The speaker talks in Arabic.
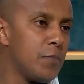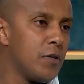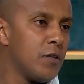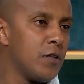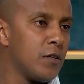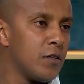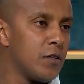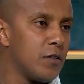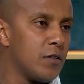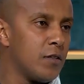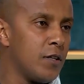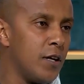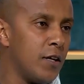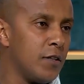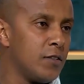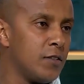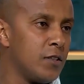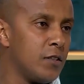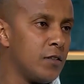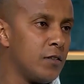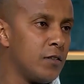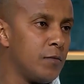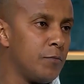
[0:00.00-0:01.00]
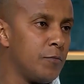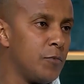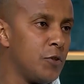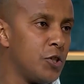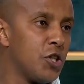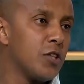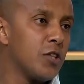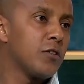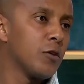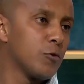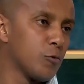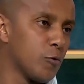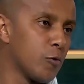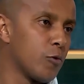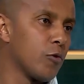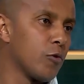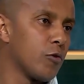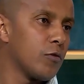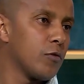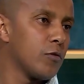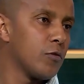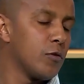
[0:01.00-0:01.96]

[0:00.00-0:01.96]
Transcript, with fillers: يعني بشتى الطرق